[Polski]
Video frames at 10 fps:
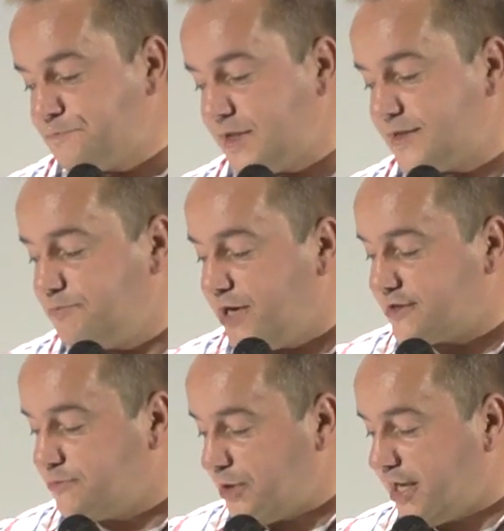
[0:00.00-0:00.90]
Jest
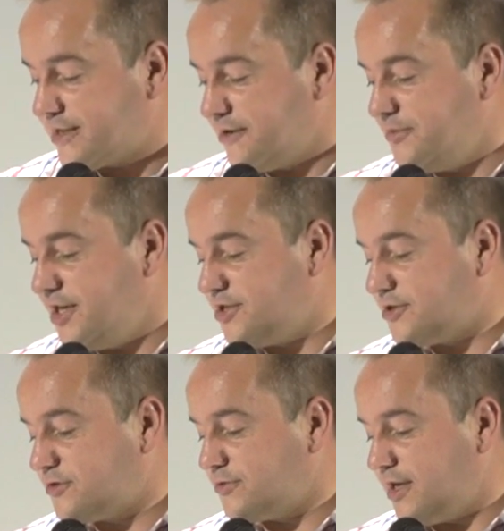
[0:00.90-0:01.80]
bardzo piękna
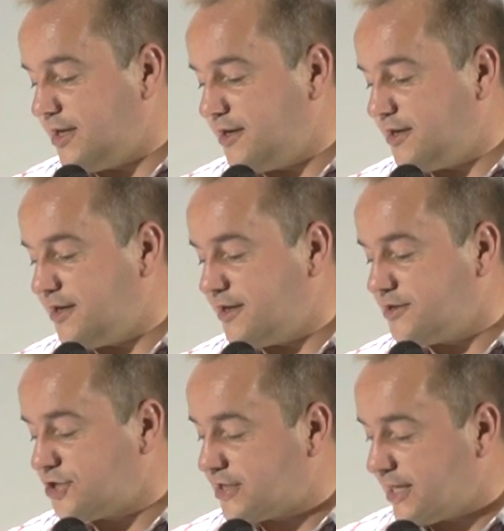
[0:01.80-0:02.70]
myśl, która
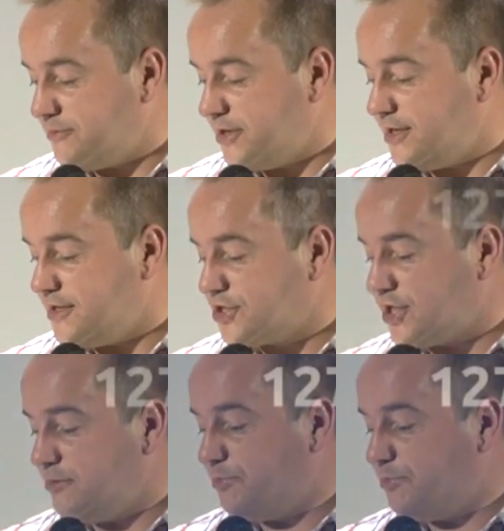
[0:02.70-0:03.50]
e, czytamy: Jeżeli